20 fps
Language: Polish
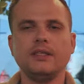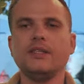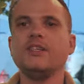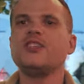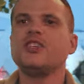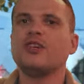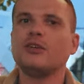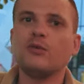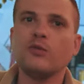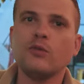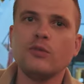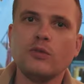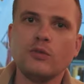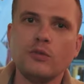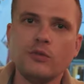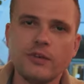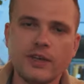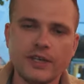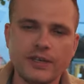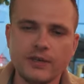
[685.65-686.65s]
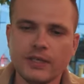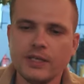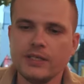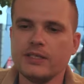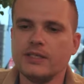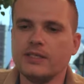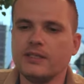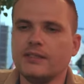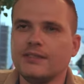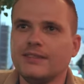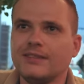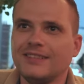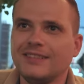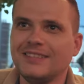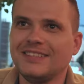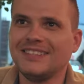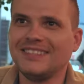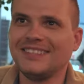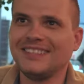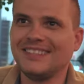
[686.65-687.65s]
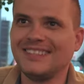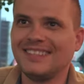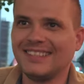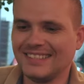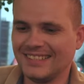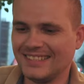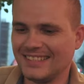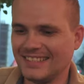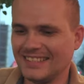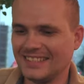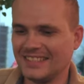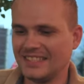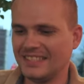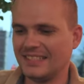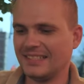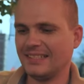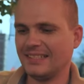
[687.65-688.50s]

I się uwaliłeś. Jak zawsze.